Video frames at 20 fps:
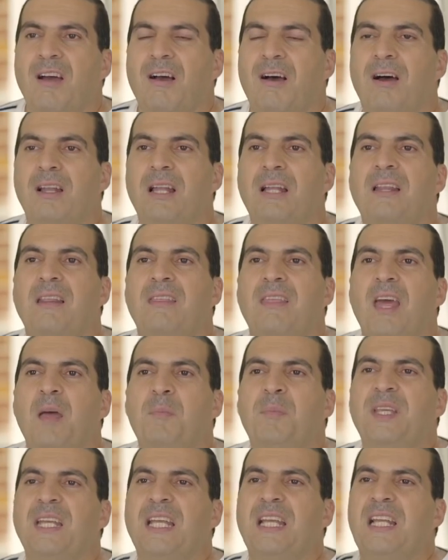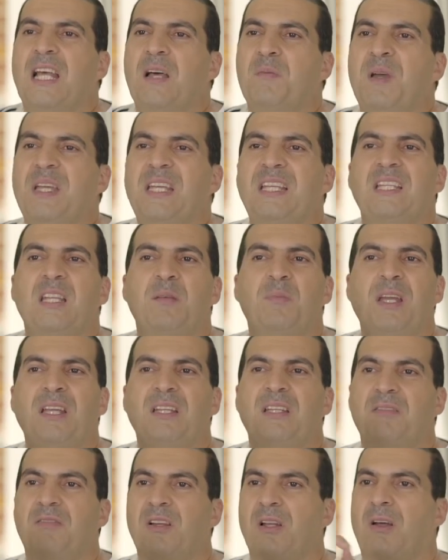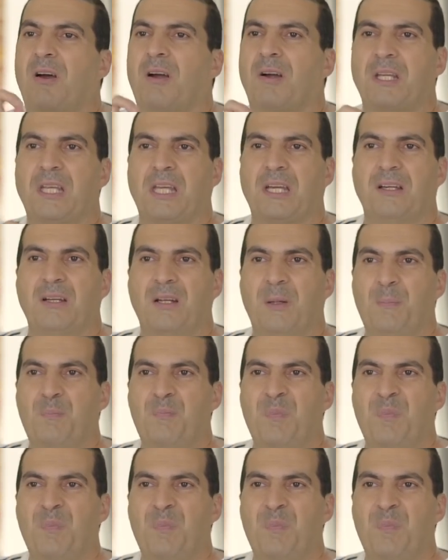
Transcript: قال تذهبي إلى بيت بيت في القرية